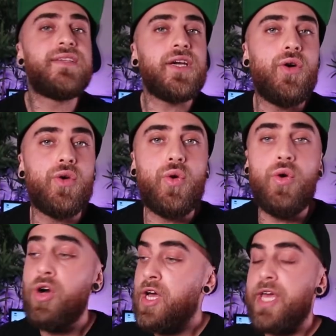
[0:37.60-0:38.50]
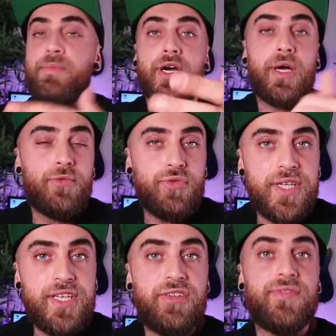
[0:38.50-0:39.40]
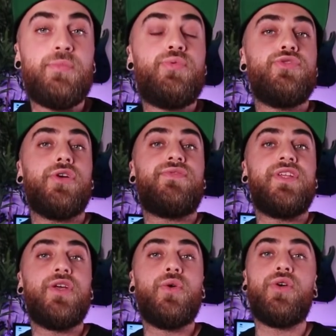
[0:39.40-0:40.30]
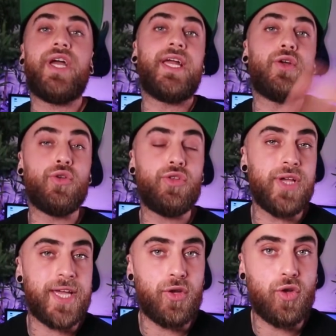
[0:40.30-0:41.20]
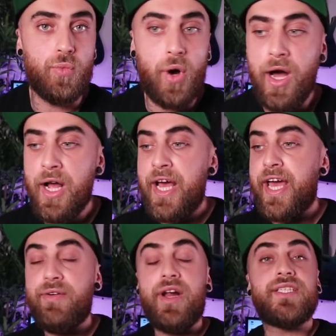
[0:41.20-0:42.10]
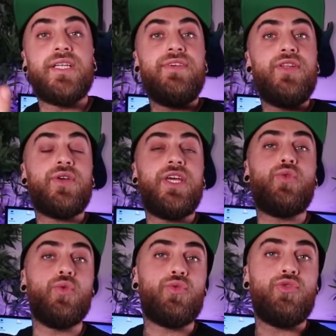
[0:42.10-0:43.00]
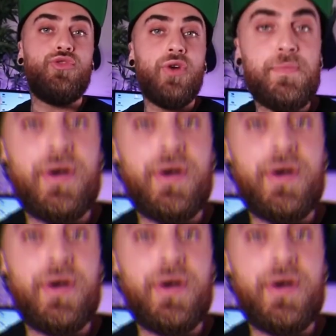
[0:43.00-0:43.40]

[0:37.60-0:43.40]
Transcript: C'est qu'en gros, eh bien comme je vous l'ai dit, j'ai fait plusieurs vidéos il y a quelques temps, il y a quelques mois, et voilà, c'est des vidéos qui tournent toujours, et